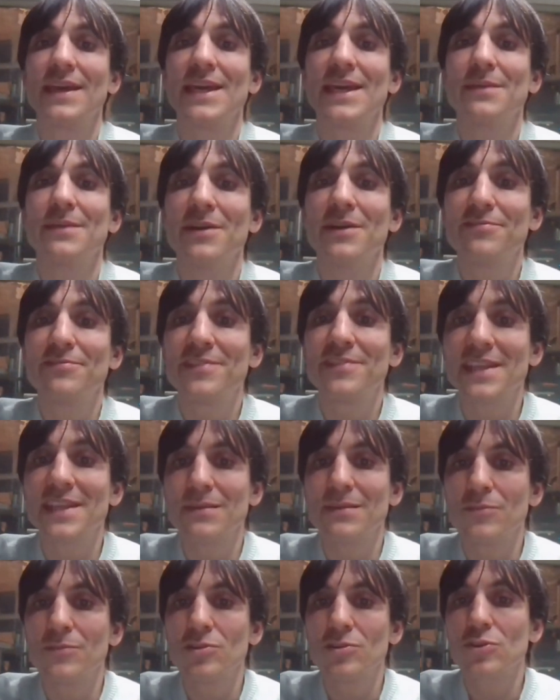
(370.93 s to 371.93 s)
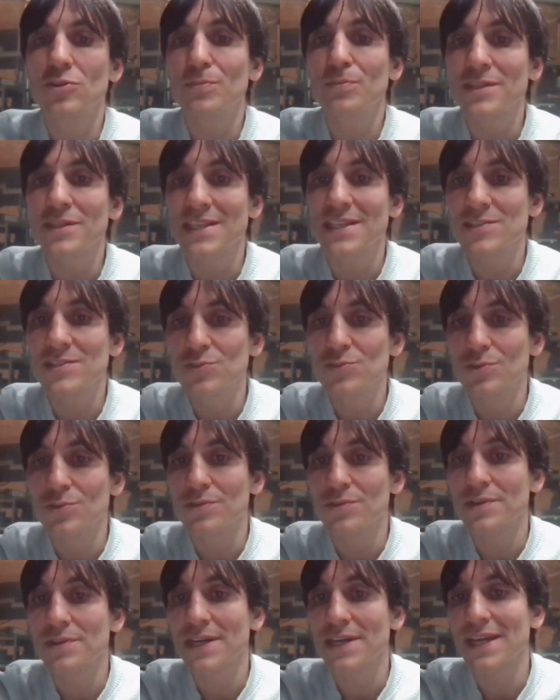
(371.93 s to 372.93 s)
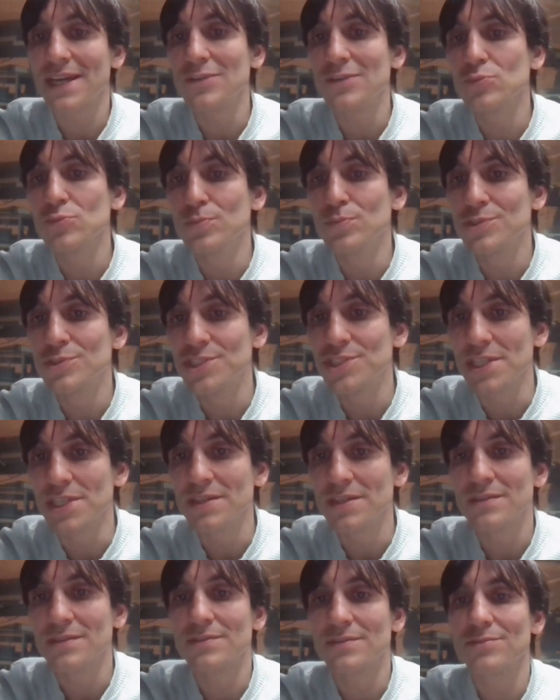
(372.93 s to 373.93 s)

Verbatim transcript: et eh bien finalement l'augmentation réelle du budget